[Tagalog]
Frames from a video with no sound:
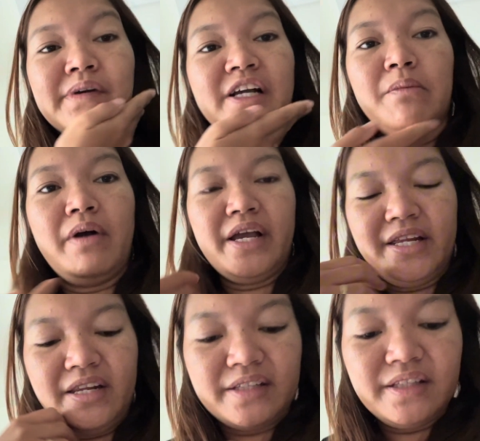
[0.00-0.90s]
Kapag
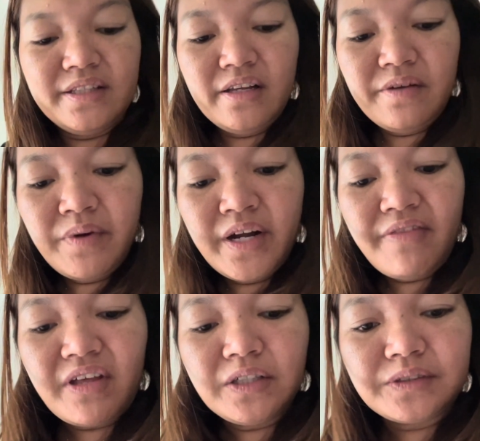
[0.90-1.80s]
na nagde-deliver
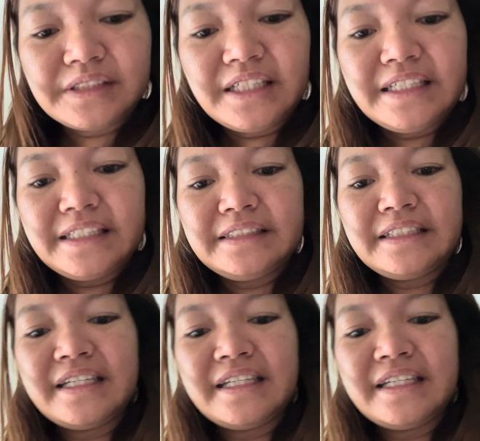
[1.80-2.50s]
ng tao, kaya yan.